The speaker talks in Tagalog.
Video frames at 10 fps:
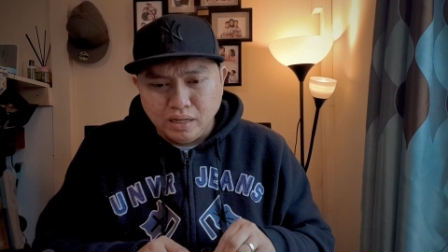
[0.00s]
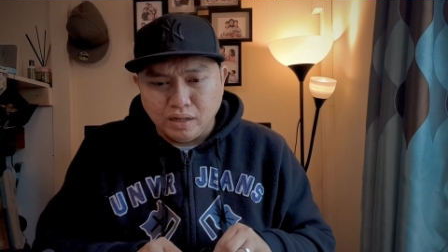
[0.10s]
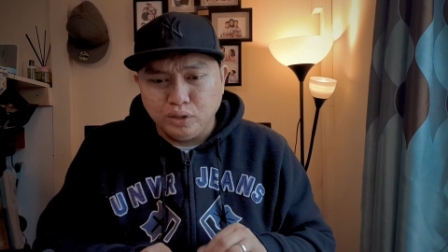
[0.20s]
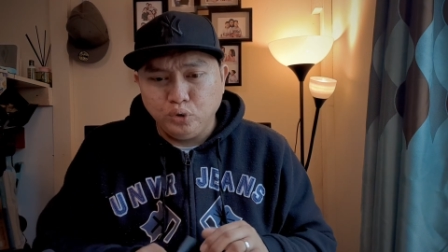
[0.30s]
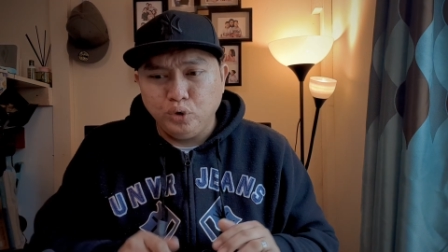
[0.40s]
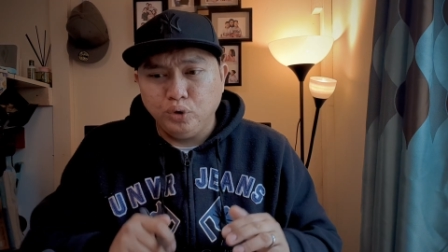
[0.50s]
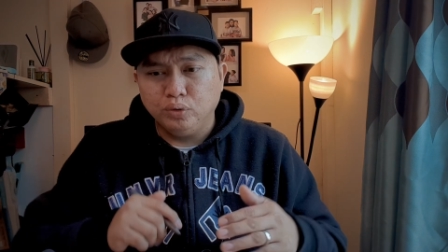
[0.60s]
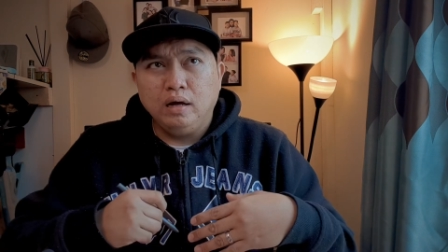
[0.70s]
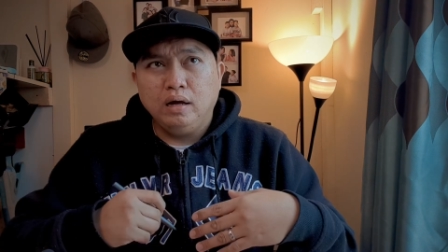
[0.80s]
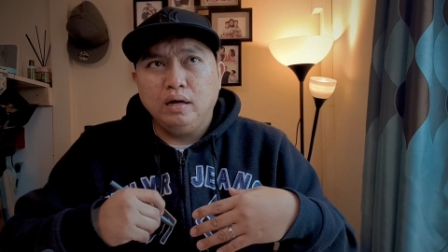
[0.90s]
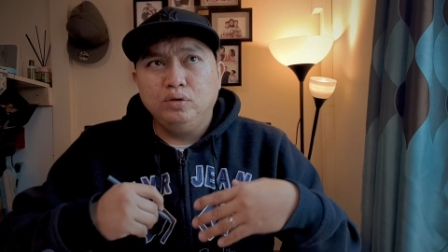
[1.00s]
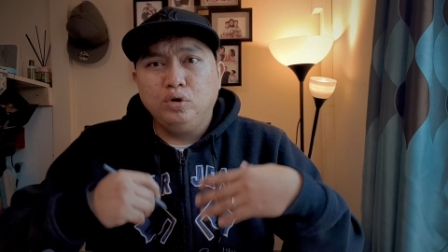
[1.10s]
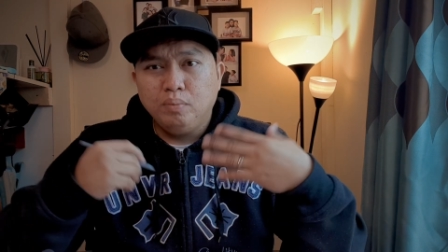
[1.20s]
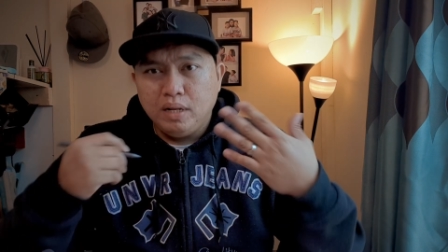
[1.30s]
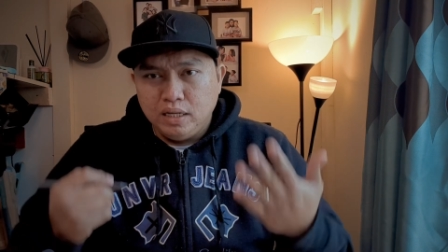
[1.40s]
ganito yun
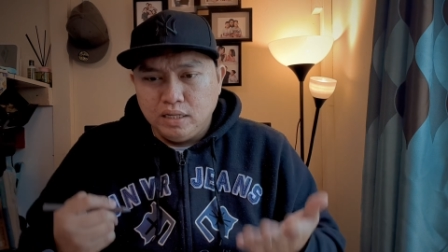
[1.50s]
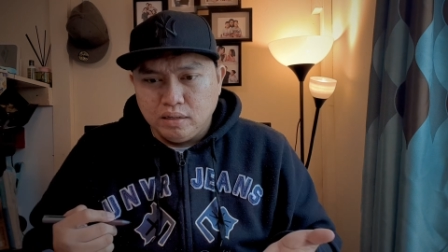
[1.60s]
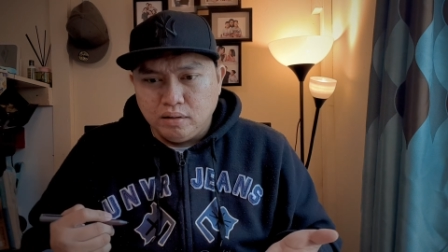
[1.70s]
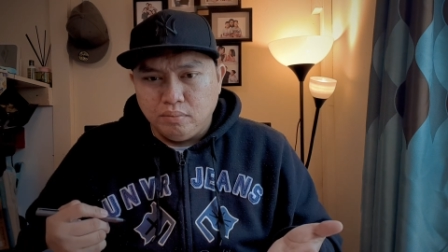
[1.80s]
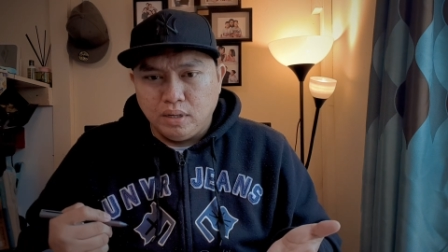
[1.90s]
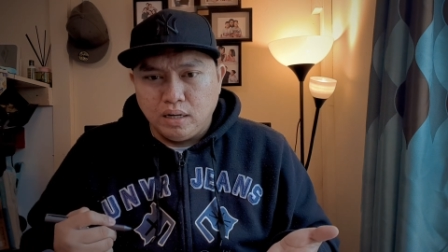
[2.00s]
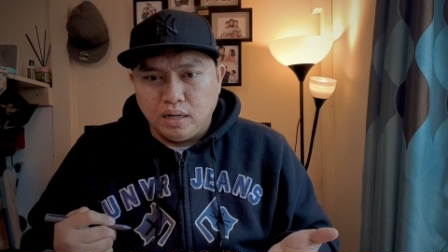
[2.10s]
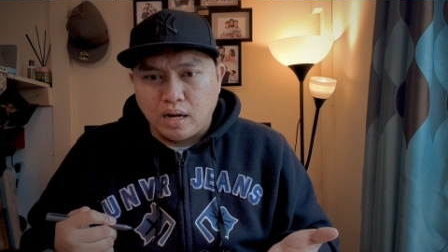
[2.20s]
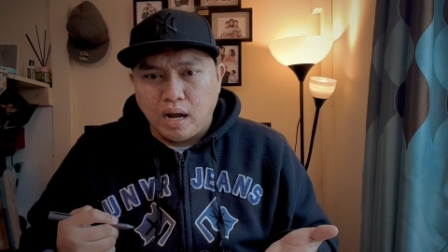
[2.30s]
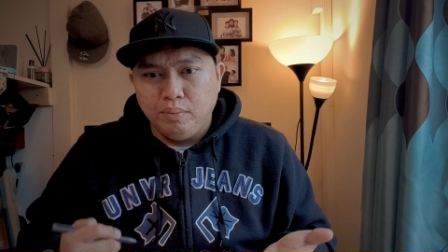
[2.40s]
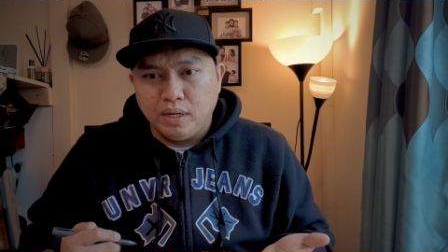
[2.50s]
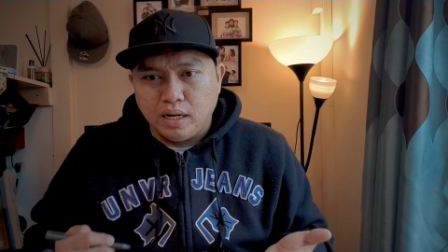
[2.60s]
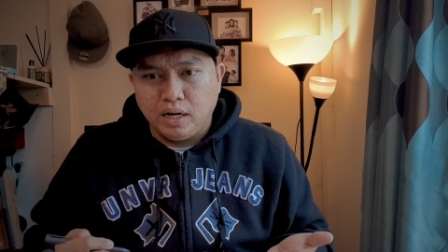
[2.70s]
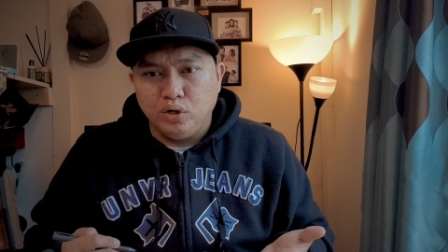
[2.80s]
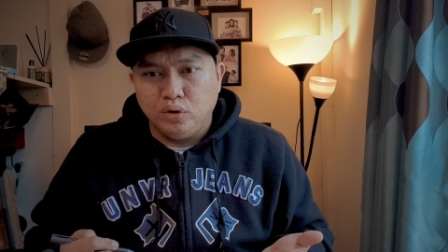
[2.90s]
normally ang mga camera
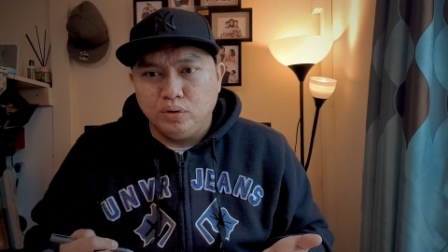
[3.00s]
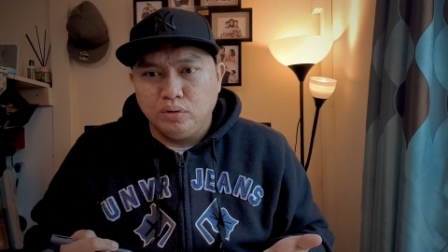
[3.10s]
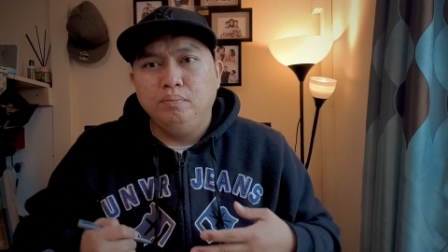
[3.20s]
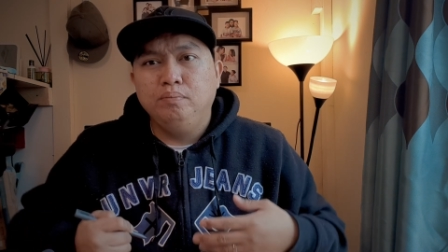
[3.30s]
ngayon